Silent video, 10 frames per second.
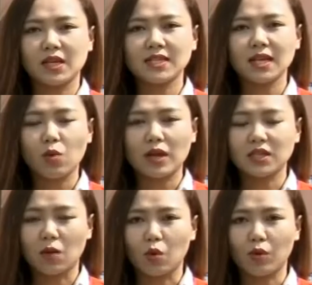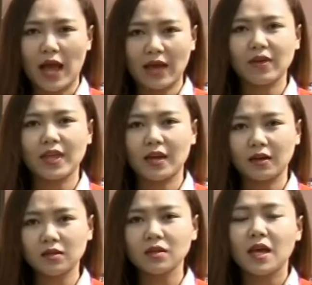chính sách quan trọng của đảng và nhà
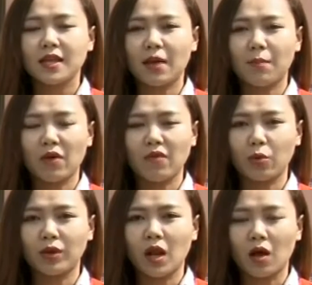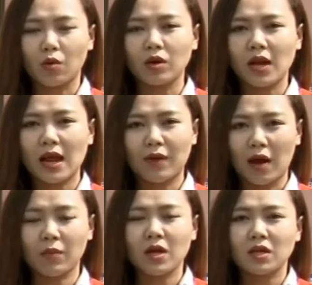nước nhằm bảo vệ quyền lợi của người lao
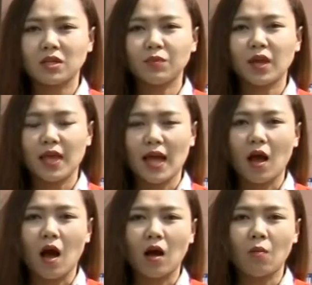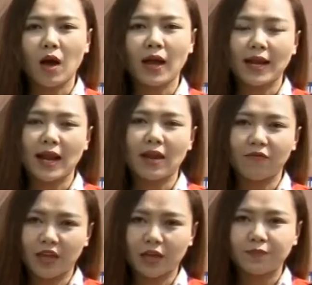động trong thời gian họ không có khả năng làm
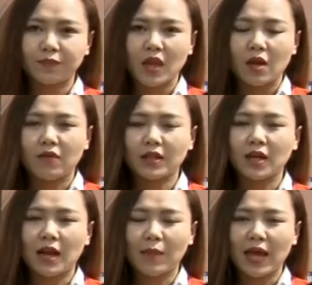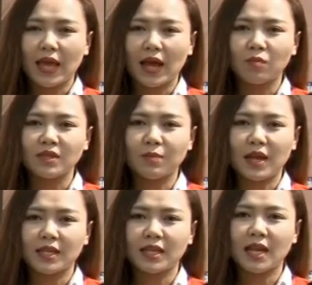việc. Và từ năm
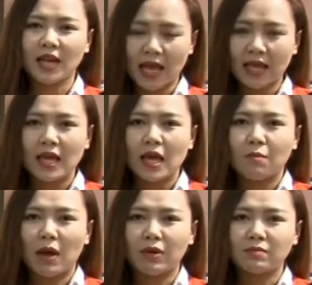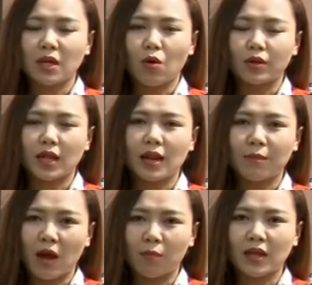2009 đến nay, Bảo hiểm xã hội tỉnh Lâm
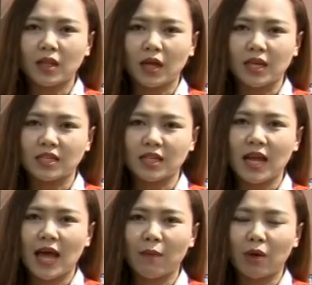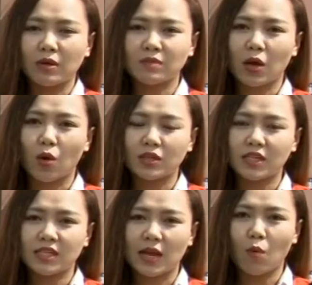Đồng đã thực hiện triển khai bảo hiểm xã hội chi
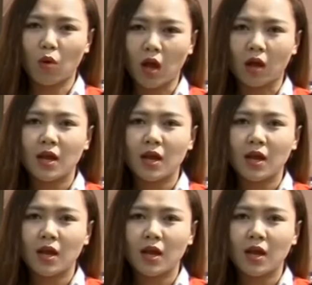trả một lần